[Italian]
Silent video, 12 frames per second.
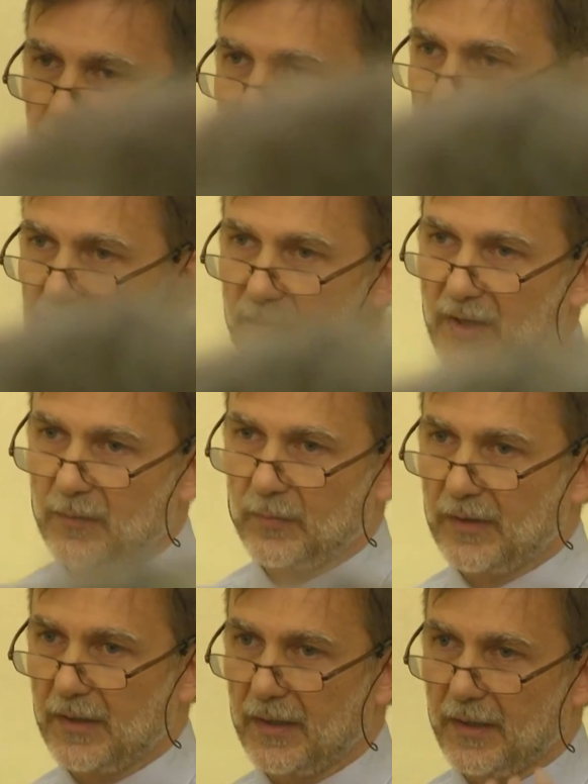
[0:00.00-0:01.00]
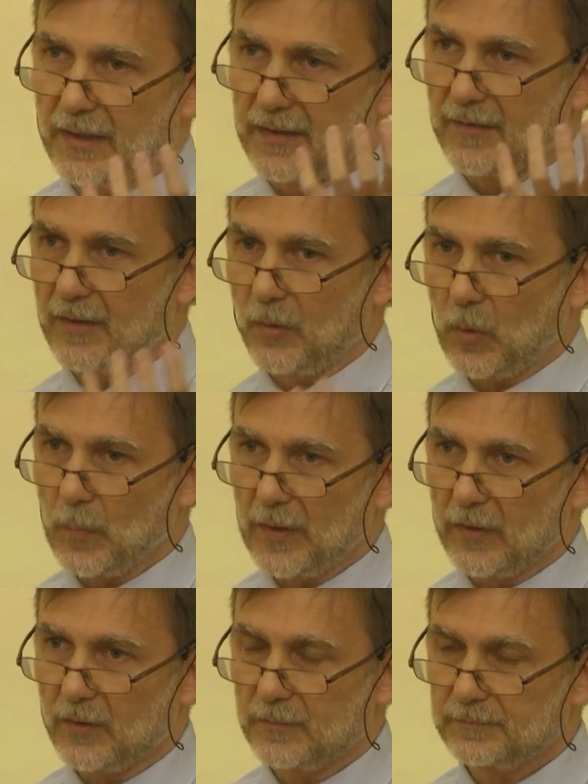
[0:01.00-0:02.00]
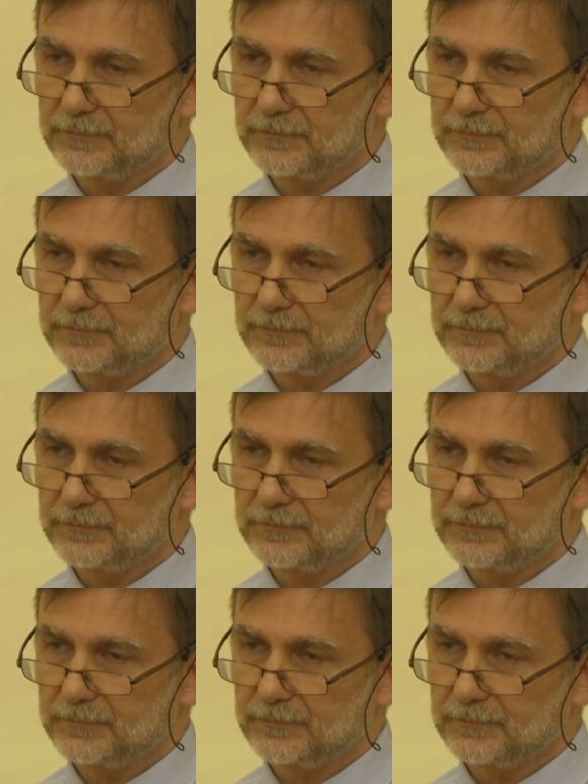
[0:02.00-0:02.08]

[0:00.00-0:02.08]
fra Stati membri e livello europeo